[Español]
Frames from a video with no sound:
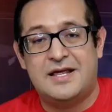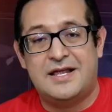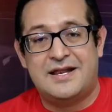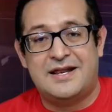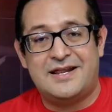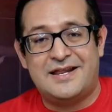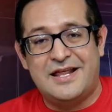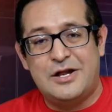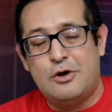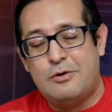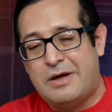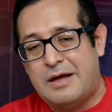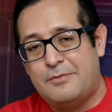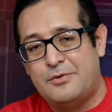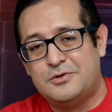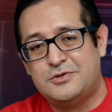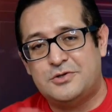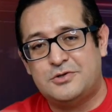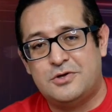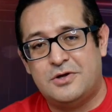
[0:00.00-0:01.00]

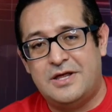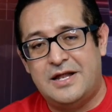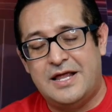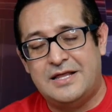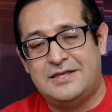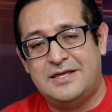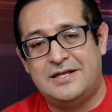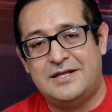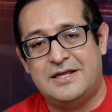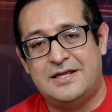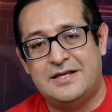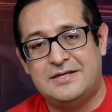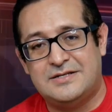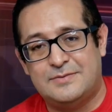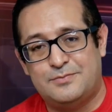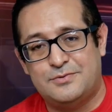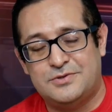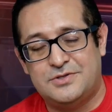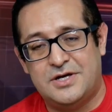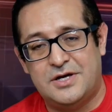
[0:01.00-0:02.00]
Renovamos toda la tienda del
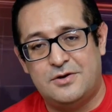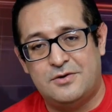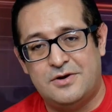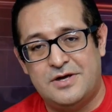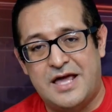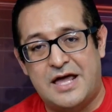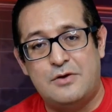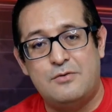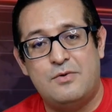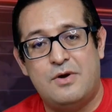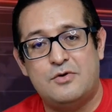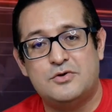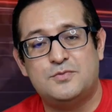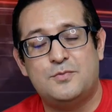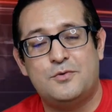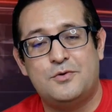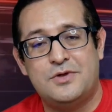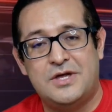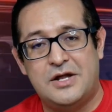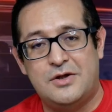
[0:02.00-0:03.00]
Chapucero y hay nuevos
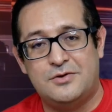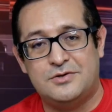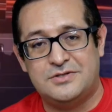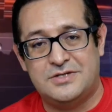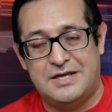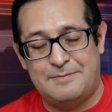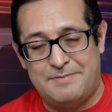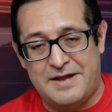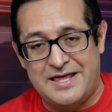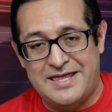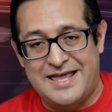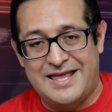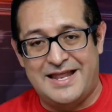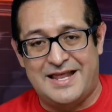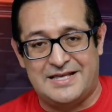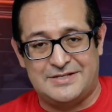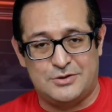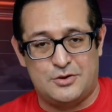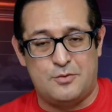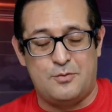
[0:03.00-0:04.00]
modelos de
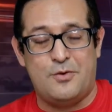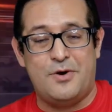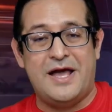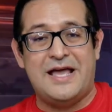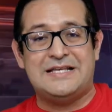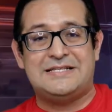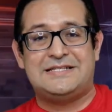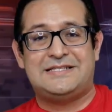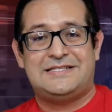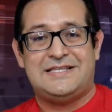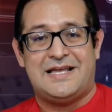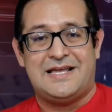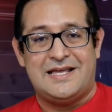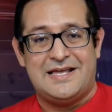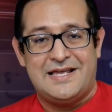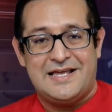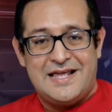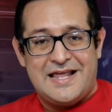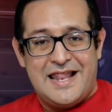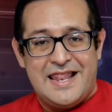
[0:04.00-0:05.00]
playeras como esta,
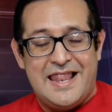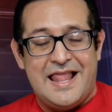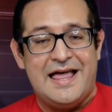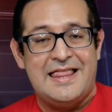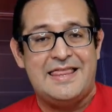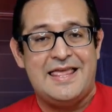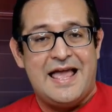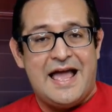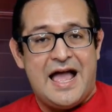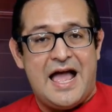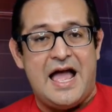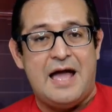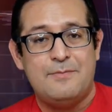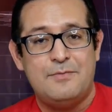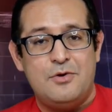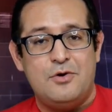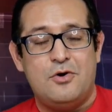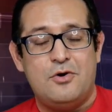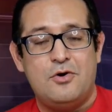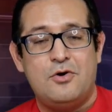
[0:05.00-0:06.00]
la de
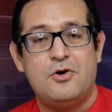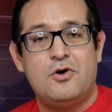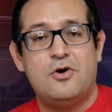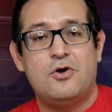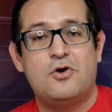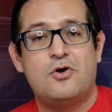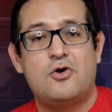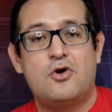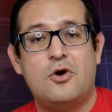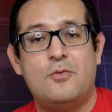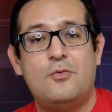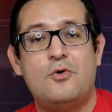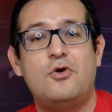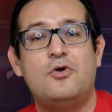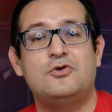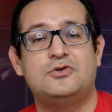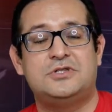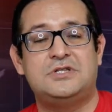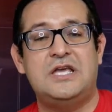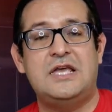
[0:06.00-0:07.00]
AMLO como
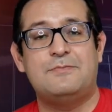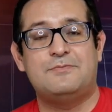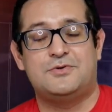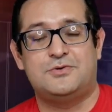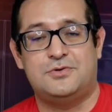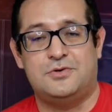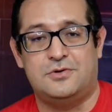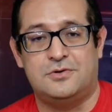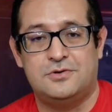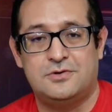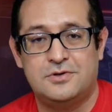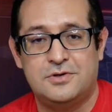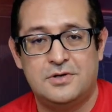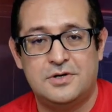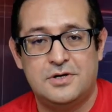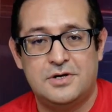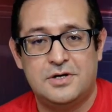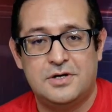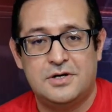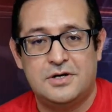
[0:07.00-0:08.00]
los Simpson.
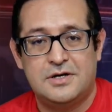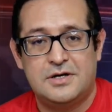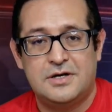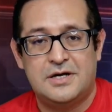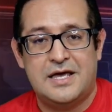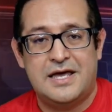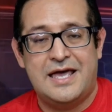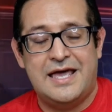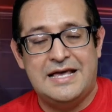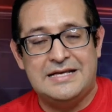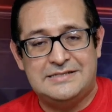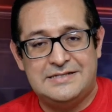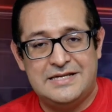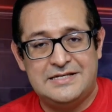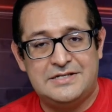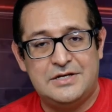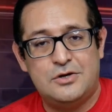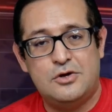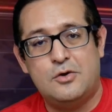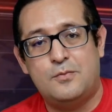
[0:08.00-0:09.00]
Este
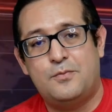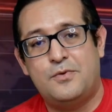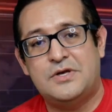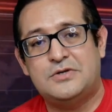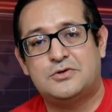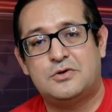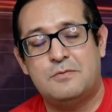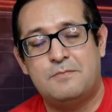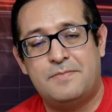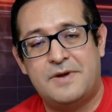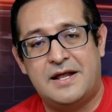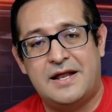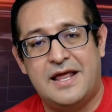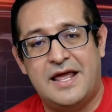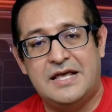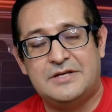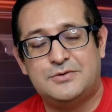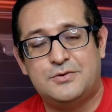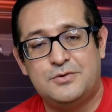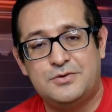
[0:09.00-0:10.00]
diseño lo puedes comprar
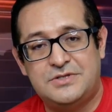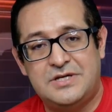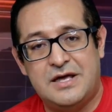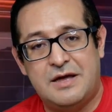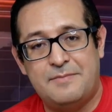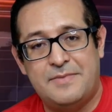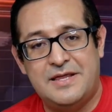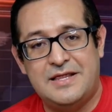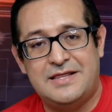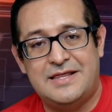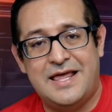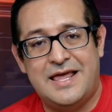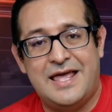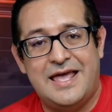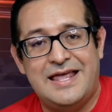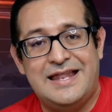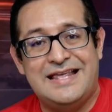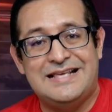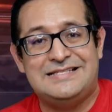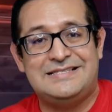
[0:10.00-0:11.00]

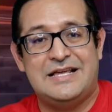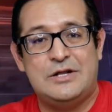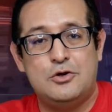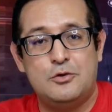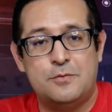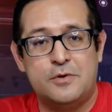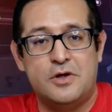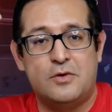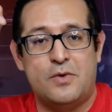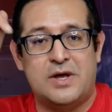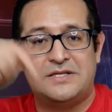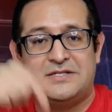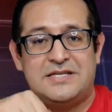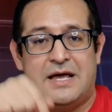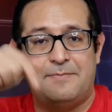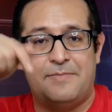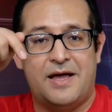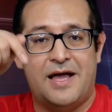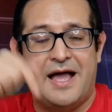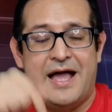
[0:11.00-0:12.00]
exclusivamente en este número de
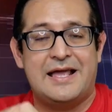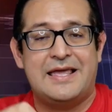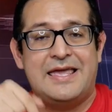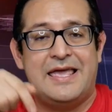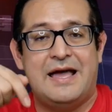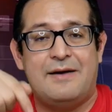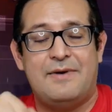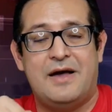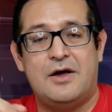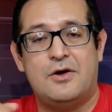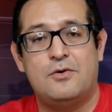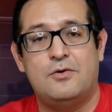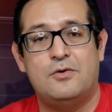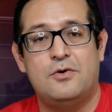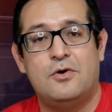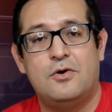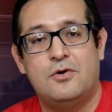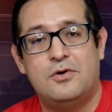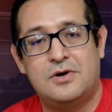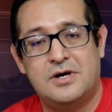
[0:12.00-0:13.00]
WhatsApp aquí
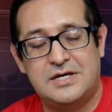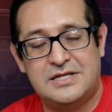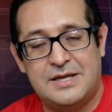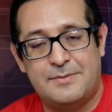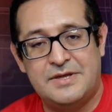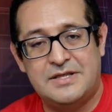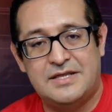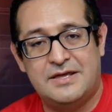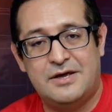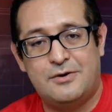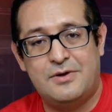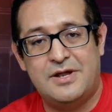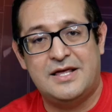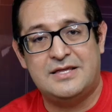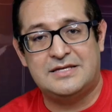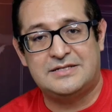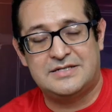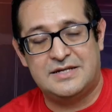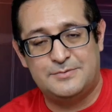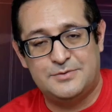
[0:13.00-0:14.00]
abajo o que también te dejo en
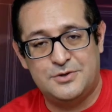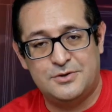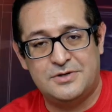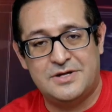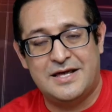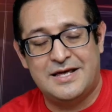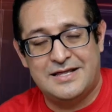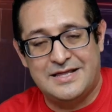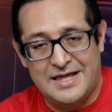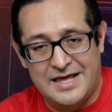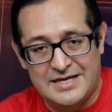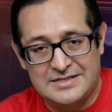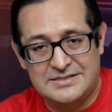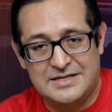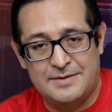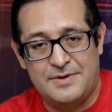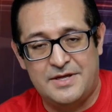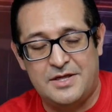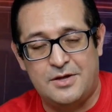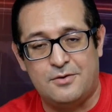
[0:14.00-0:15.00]
la descripción de
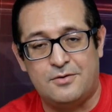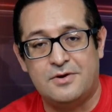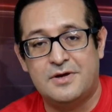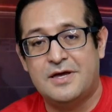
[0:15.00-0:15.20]
este video.